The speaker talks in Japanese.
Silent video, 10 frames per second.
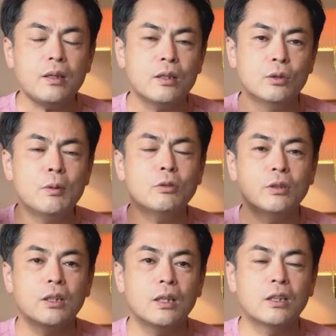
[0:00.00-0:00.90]
うま
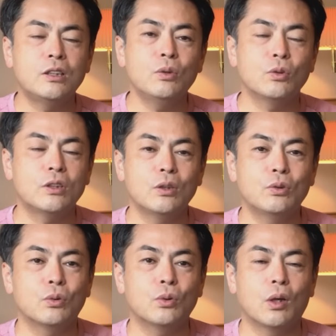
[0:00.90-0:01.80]
くね、機能して
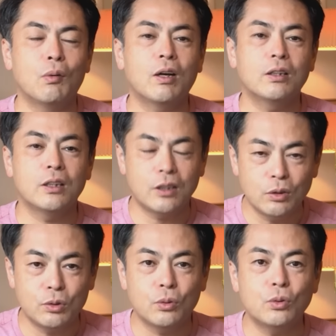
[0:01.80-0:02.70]
るということが分かってき
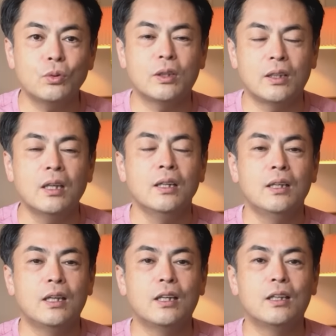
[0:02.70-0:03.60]
てるということでね、
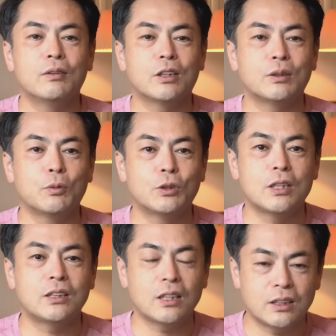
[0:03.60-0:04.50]
私もお伝えさ